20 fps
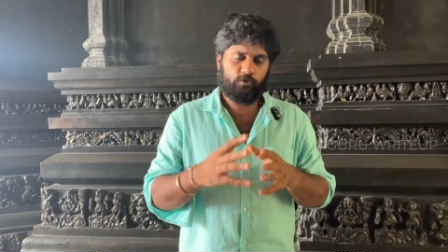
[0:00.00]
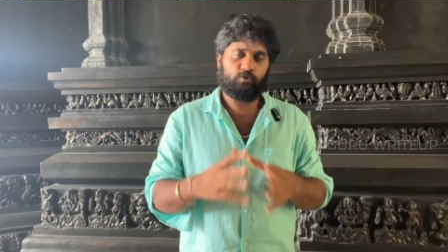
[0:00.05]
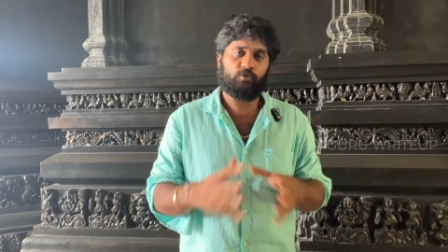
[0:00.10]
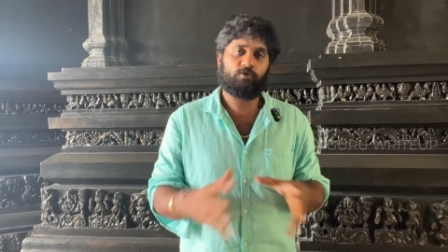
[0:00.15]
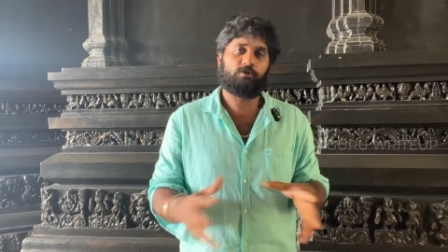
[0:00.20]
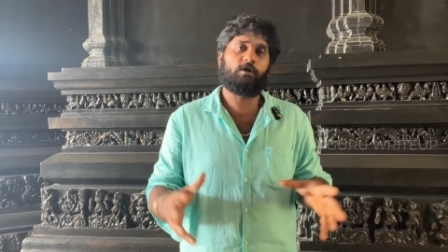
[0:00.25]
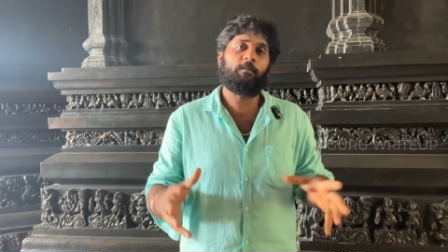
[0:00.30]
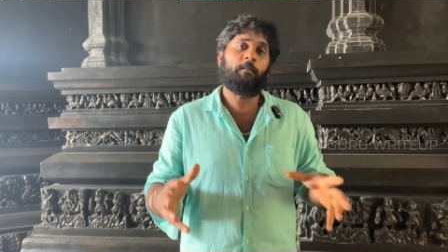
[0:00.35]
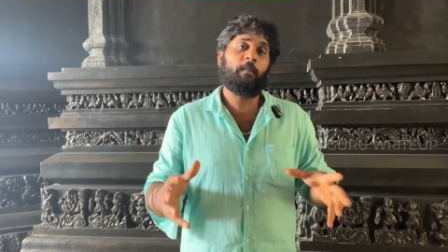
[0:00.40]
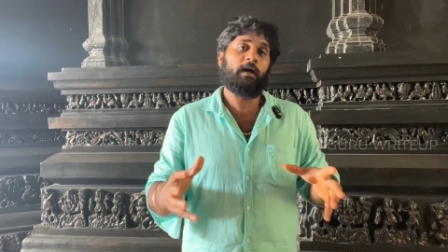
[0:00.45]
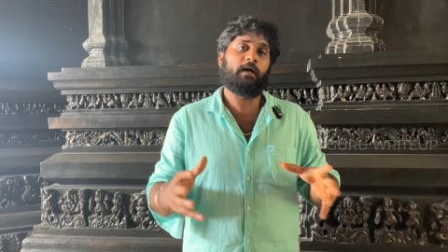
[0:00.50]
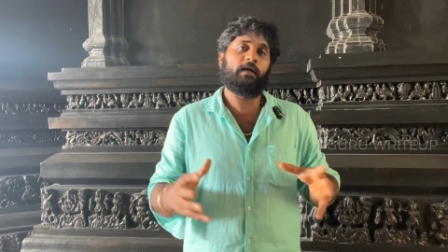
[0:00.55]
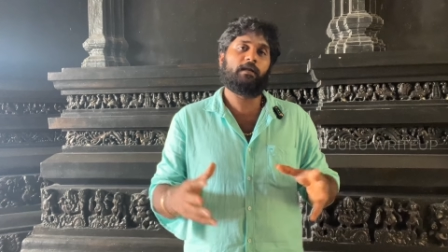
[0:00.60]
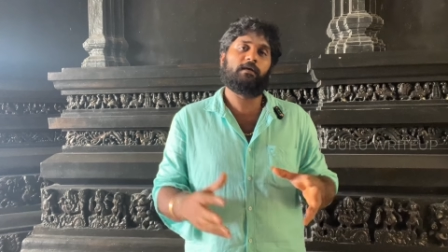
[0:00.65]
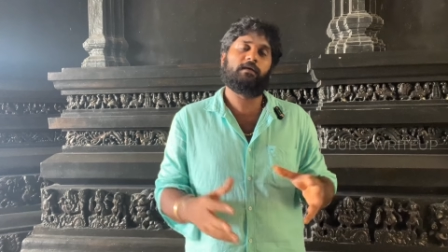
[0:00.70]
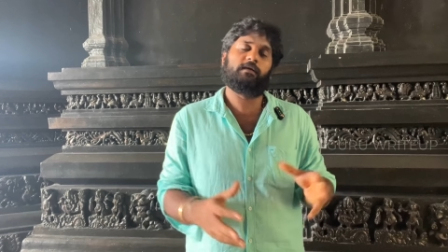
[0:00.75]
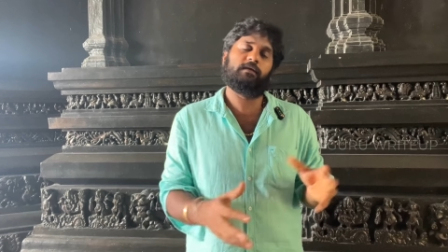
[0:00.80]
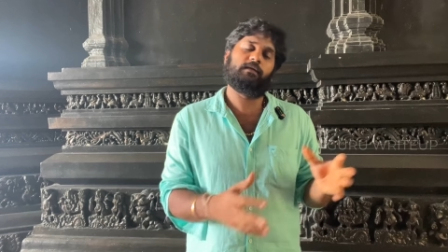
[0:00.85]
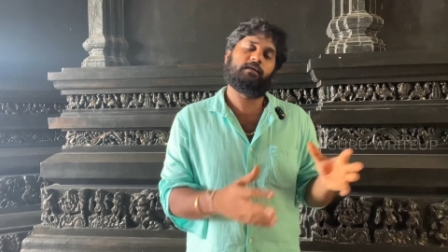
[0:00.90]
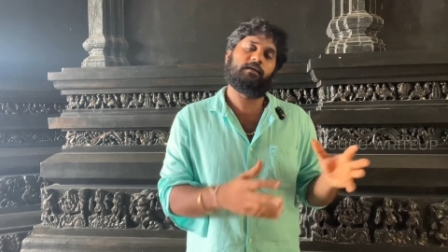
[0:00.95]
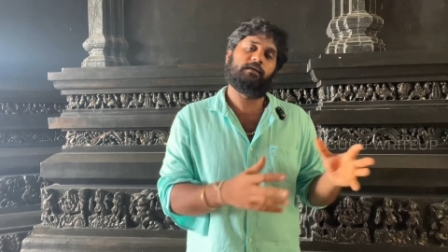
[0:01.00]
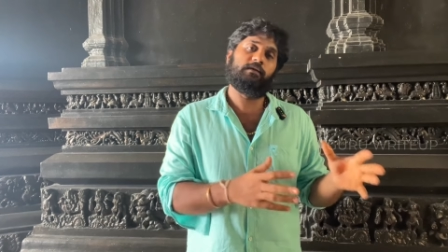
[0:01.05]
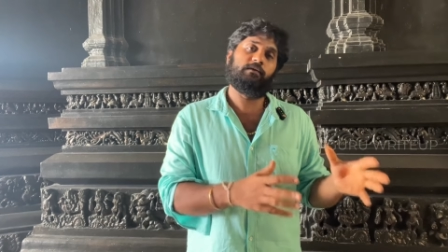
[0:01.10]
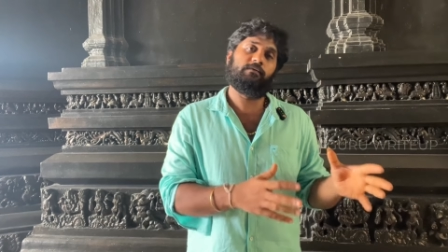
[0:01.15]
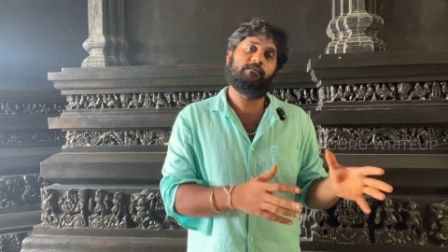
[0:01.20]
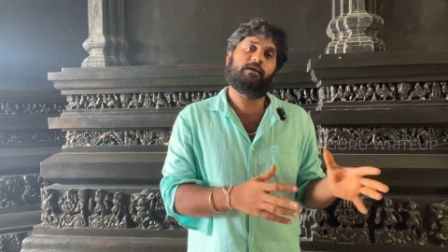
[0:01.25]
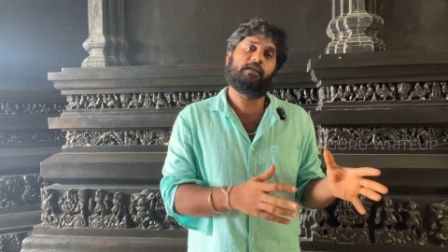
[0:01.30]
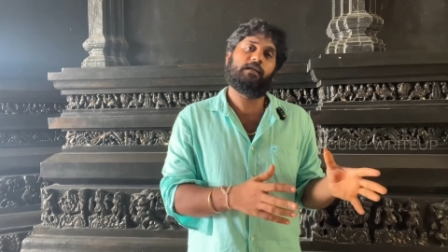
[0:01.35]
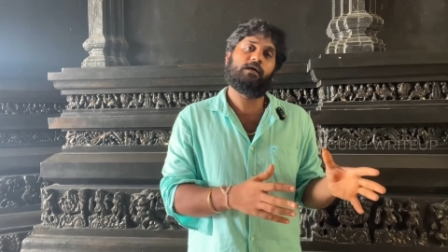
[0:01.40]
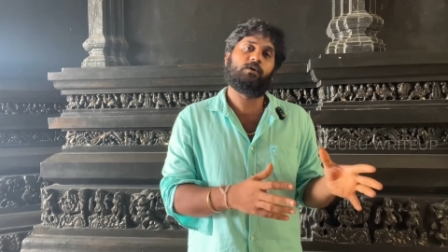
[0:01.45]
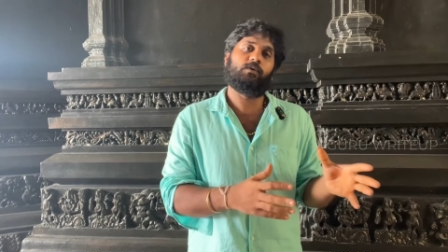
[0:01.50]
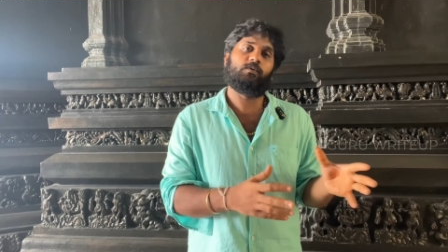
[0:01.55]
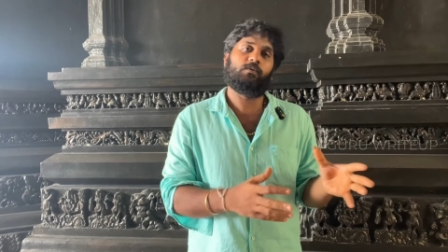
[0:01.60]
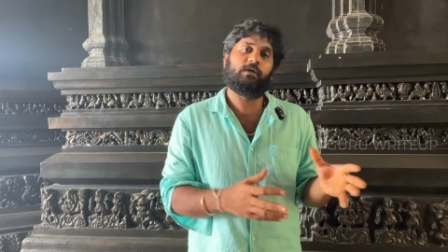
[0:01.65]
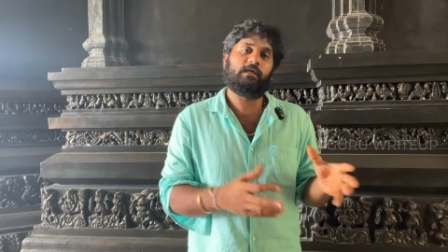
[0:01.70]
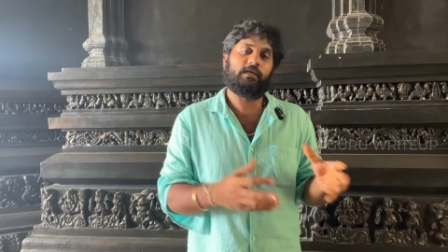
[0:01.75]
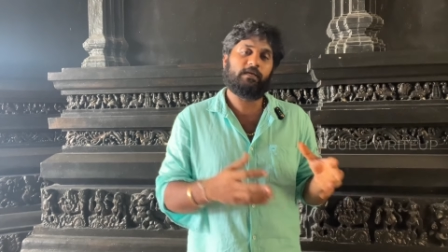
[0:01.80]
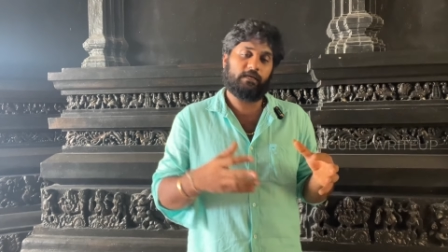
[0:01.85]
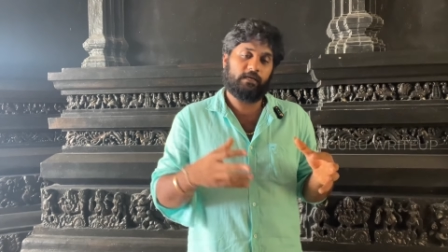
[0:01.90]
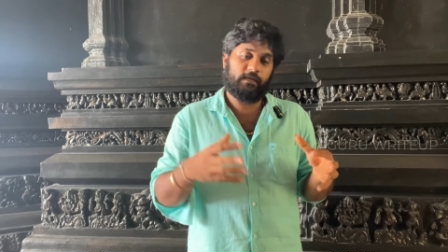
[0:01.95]
சுத்தமாக இருங்க ரெண்டு வேலை
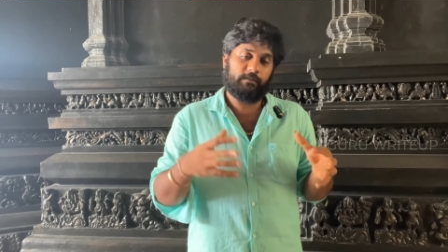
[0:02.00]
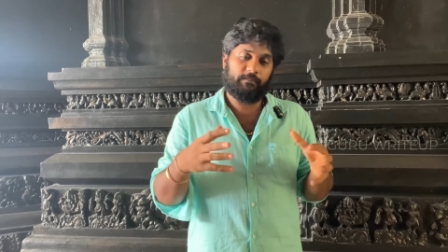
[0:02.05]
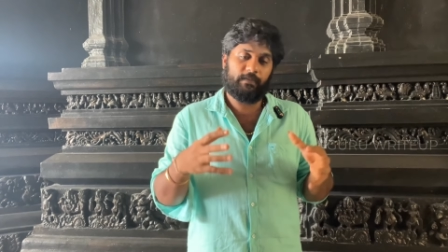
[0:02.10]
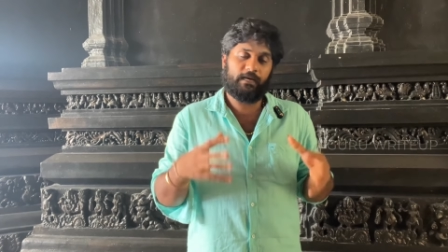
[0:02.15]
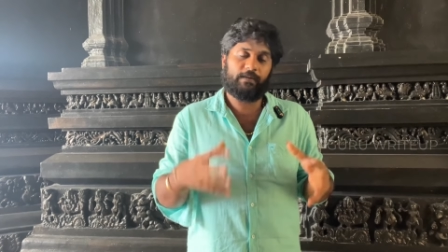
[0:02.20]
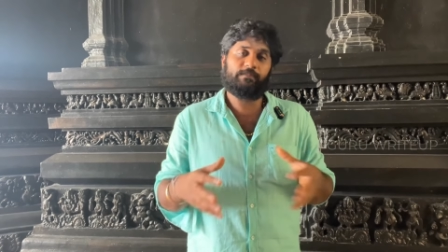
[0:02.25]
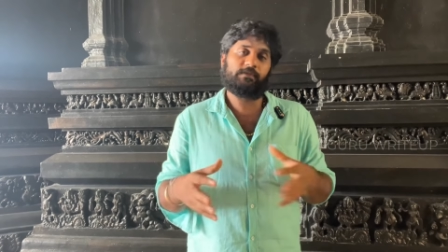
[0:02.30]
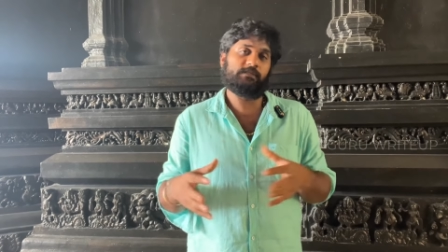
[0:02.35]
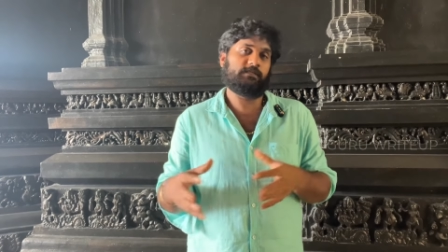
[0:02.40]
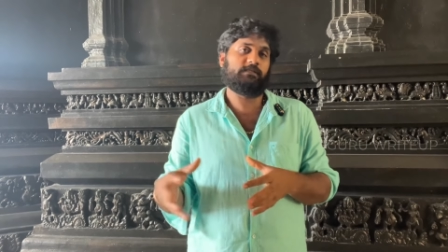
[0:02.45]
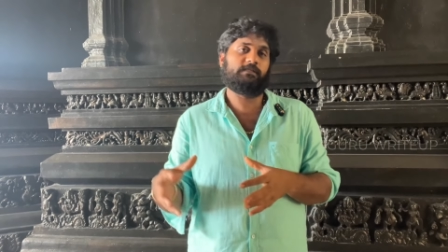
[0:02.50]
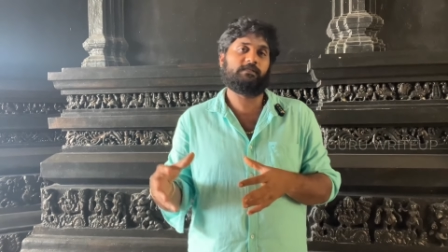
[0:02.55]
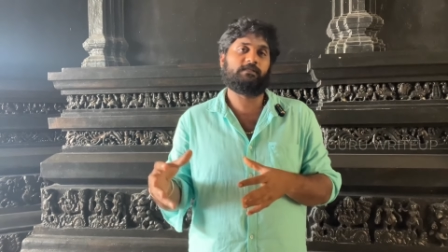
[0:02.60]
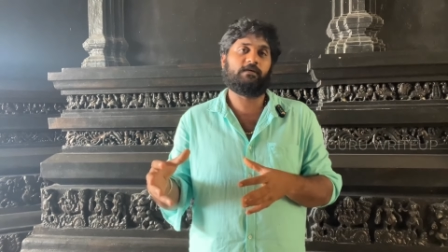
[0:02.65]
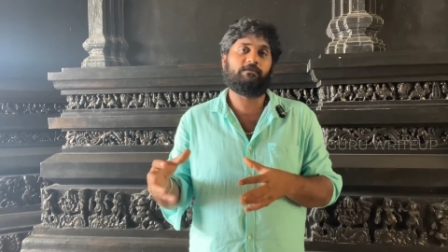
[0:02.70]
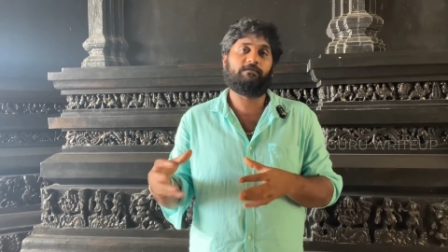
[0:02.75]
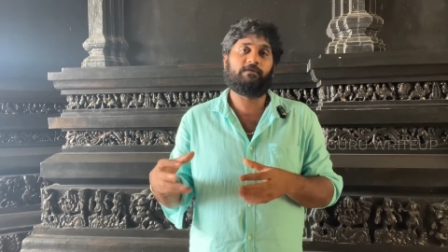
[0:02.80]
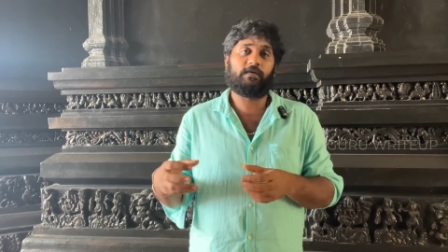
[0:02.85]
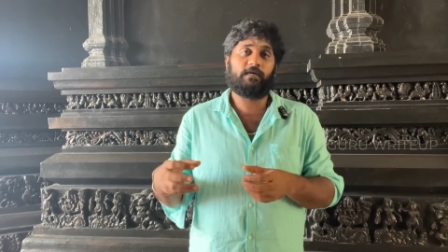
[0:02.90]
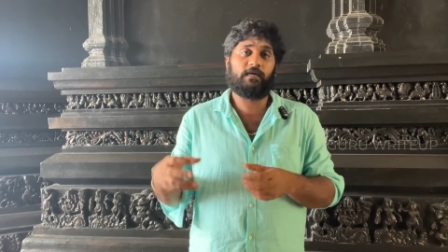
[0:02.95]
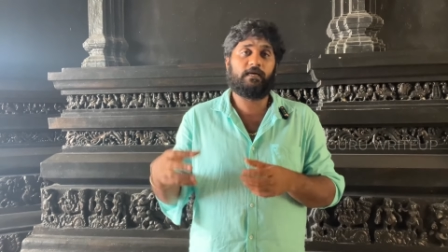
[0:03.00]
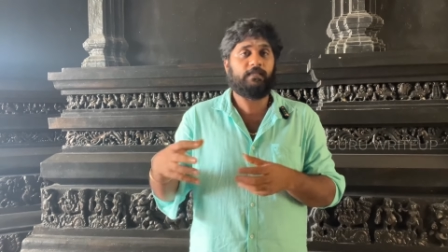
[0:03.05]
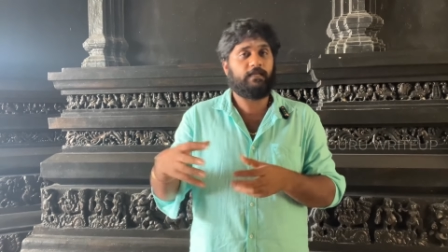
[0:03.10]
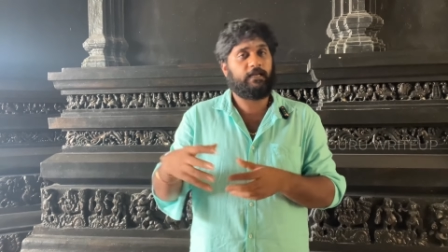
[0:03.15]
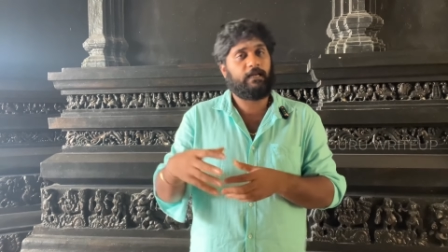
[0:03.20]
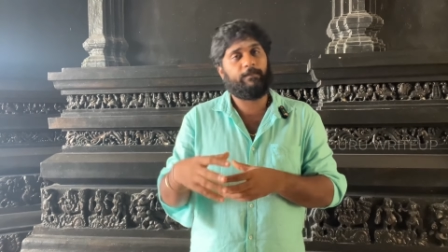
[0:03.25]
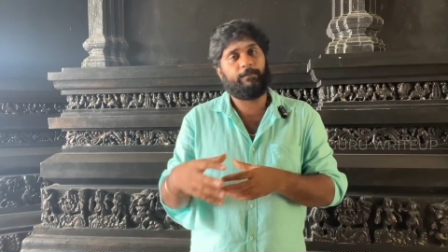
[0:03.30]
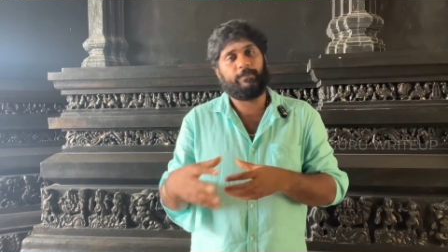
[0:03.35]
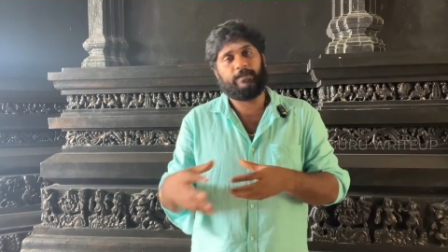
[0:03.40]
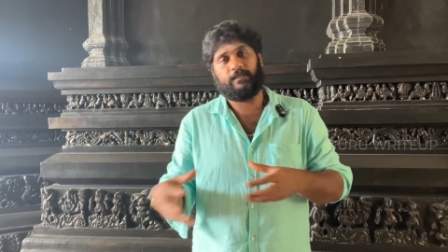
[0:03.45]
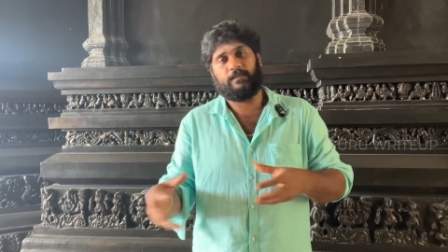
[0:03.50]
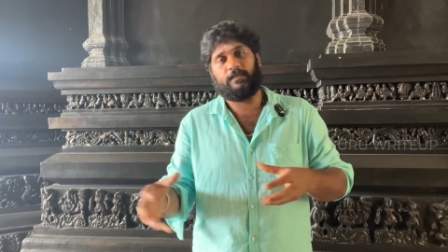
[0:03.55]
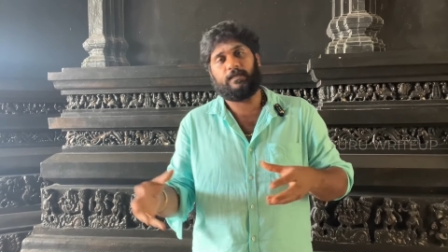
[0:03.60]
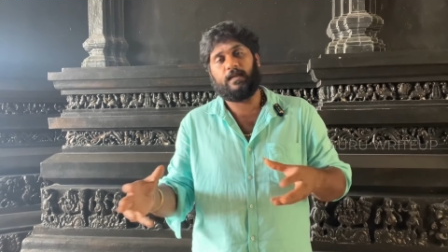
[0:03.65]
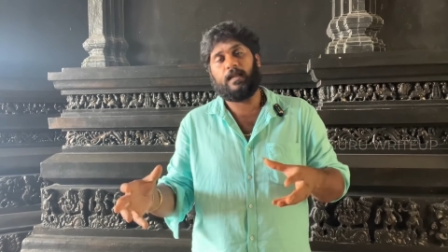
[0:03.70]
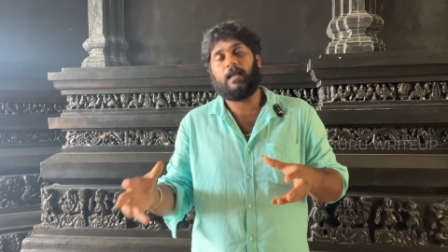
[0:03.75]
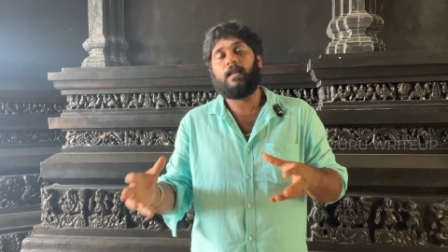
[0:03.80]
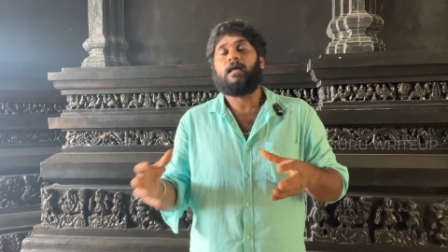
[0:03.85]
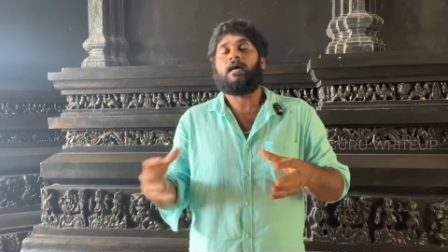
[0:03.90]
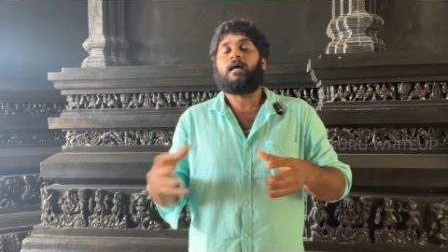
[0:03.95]
குளிங்க மாமிசத்தை தவறுங்க இந்த
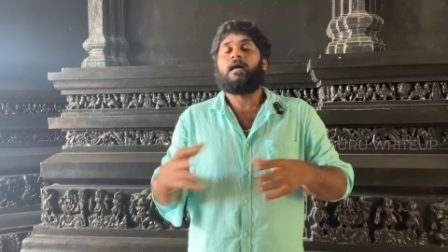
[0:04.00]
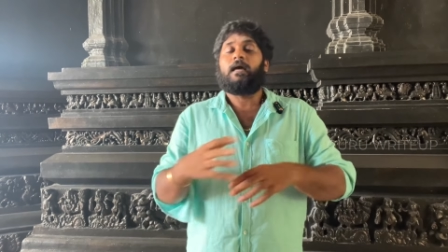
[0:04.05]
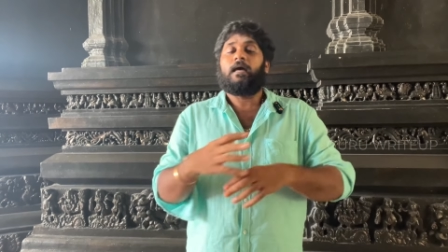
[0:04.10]
நாற்பத்தெட்டு நாள்